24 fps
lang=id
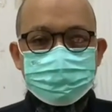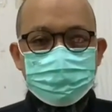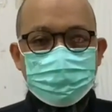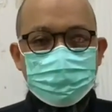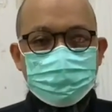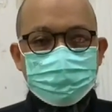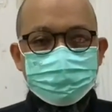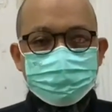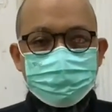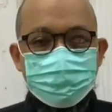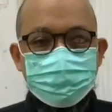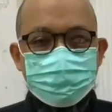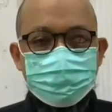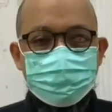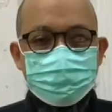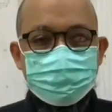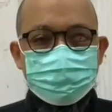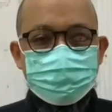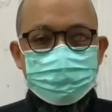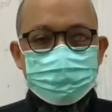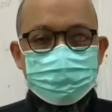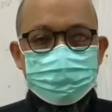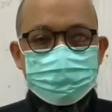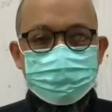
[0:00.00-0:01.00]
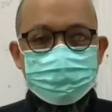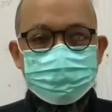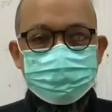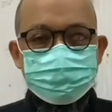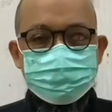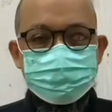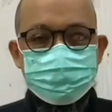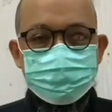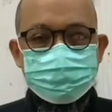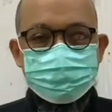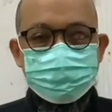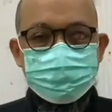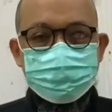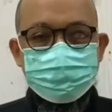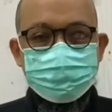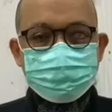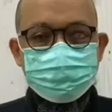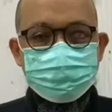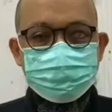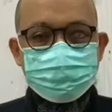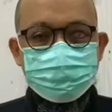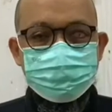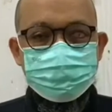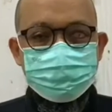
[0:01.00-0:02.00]
apa yang terjadi
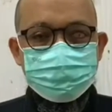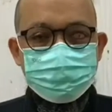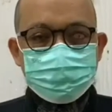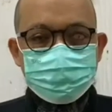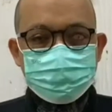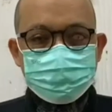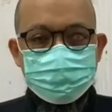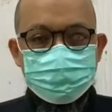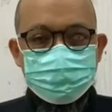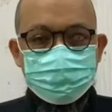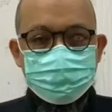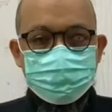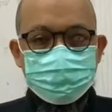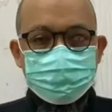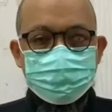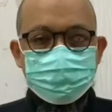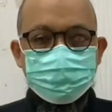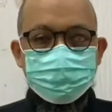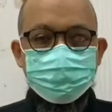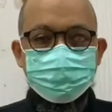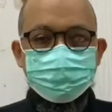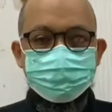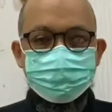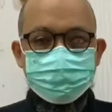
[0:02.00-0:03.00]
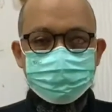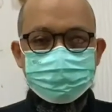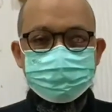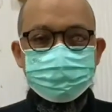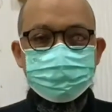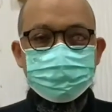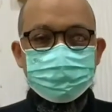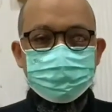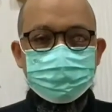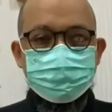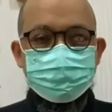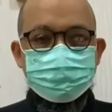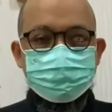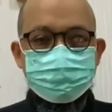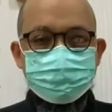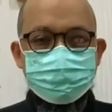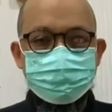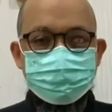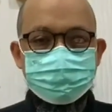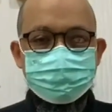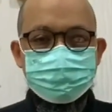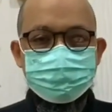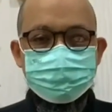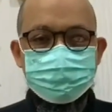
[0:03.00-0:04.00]
dengan uh, COVID sekarang
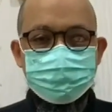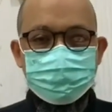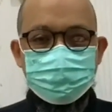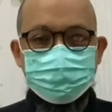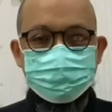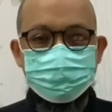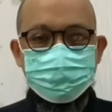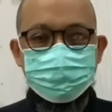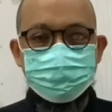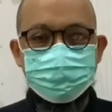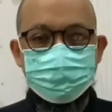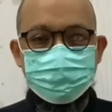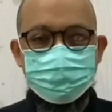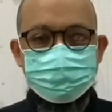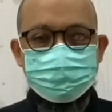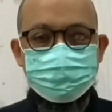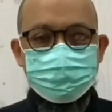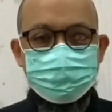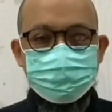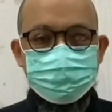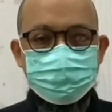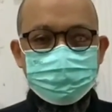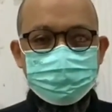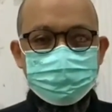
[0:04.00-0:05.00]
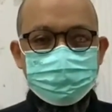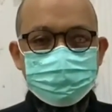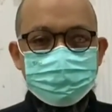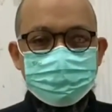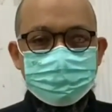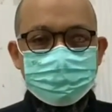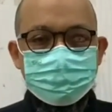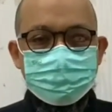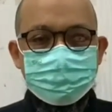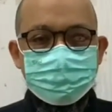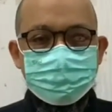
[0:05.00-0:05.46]
ini terhadap keluarga saya,